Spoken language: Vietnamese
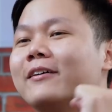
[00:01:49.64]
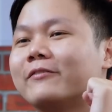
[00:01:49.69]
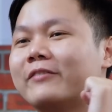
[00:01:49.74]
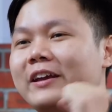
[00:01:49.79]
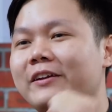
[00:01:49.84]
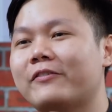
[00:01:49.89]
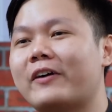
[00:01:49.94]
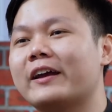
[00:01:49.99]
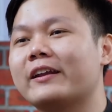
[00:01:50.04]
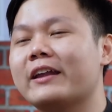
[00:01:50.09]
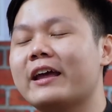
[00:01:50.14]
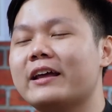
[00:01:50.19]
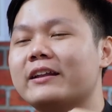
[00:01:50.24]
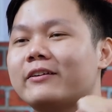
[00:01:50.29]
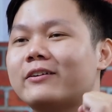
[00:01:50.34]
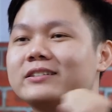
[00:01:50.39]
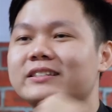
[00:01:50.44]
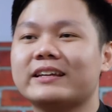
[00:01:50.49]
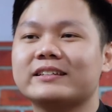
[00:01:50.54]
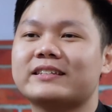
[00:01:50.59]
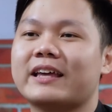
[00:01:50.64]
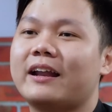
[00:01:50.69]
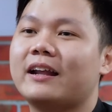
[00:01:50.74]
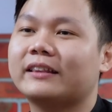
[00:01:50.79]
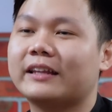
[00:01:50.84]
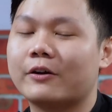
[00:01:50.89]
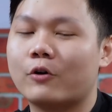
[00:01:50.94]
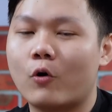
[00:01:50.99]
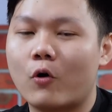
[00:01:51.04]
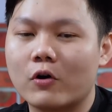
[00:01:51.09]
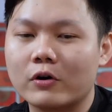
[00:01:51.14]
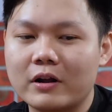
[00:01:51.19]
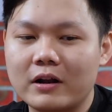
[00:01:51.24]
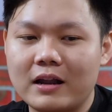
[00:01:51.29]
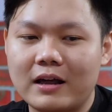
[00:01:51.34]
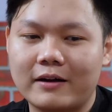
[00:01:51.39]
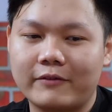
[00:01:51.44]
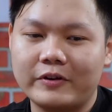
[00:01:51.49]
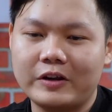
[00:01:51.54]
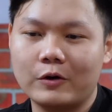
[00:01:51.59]
vì vậy nên nó sẽ xảy ra tình huống đó
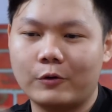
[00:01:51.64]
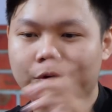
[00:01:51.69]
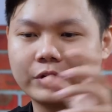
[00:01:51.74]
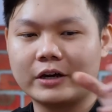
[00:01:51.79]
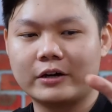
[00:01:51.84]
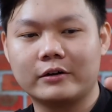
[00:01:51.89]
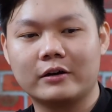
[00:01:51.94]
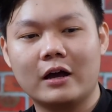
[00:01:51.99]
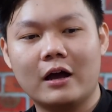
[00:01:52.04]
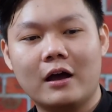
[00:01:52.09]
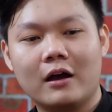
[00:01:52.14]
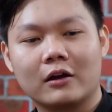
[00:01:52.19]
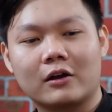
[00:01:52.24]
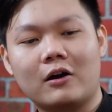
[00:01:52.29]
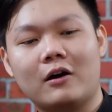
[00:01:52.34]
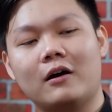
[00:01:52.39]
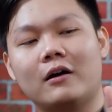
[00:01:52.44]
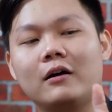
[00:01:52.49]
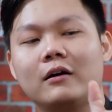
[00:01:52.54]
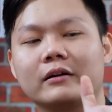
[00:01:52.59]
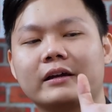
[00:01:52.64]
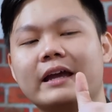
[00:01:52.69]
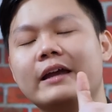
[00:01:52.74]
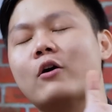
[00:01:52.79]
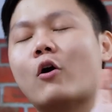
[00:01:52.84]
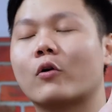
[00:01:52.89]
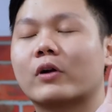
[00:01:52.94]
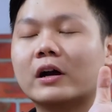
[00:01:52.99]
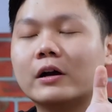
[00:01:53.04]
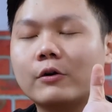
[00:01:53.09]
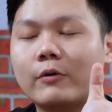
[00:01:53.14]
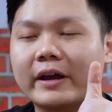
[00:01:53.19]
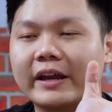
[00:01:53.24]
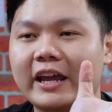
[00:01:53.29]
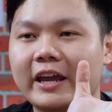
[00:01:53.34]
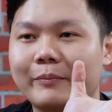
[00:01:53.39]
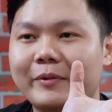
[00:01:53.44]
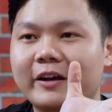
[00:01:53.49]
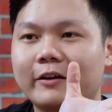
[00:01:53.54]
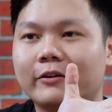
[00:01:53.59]
là ví dụ như có cái ổ cứng của anh
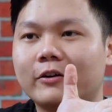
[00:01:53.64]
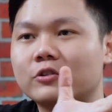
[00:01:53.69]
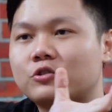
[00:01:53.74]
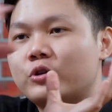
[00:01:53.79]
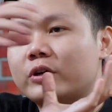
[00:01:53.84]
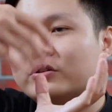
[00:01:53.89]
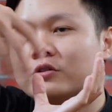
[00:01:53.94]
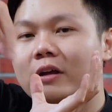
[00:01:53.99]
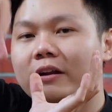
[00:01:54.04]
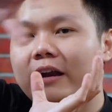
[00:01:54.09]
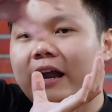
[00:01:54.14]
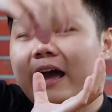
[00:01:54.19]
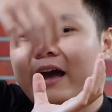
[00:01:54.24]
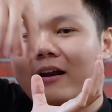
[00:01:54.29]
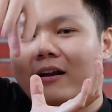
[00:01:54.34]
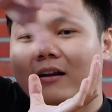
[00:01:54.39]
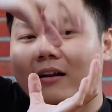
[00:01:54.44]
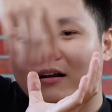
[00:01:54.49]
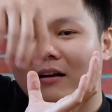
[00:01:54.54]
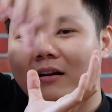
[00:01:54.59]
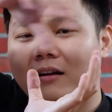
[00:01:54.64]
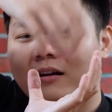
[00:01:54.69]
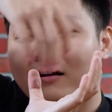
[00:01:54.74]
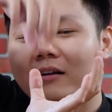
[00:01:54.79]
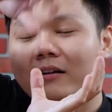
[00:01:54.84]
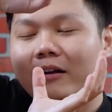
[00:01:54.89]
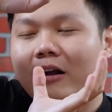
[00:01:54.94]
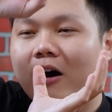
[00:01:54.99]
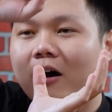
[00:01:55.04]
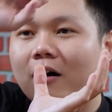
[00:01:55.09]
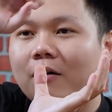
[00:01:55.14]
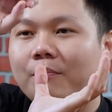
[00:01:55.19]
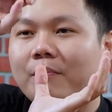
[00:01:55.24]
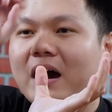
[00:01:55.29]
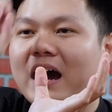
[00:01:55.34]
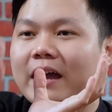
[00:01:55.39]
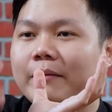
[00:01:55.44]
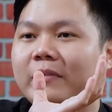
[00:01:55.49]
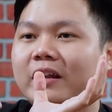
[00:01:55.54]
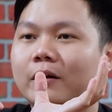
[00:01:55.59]
em á nó truy xuất ra đó
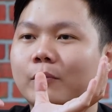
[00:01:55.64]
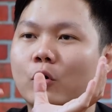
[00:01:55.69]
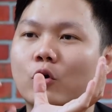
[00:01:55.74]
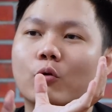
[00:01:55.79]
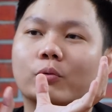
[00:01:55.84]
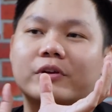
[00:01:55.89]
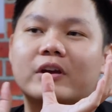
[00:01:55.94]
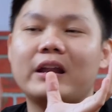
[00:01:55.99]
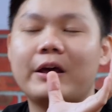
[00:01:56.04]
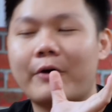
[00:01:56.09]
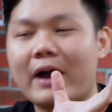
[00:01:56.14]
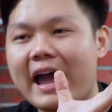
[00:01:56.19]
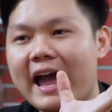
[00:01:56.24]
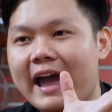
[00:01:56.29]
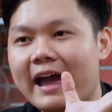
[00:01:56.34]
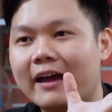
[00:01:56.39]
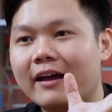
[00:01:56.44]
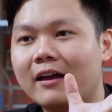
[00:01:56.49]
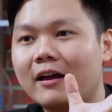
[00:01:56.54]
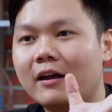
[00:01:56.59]
mãi mới được một cục dữ liệu A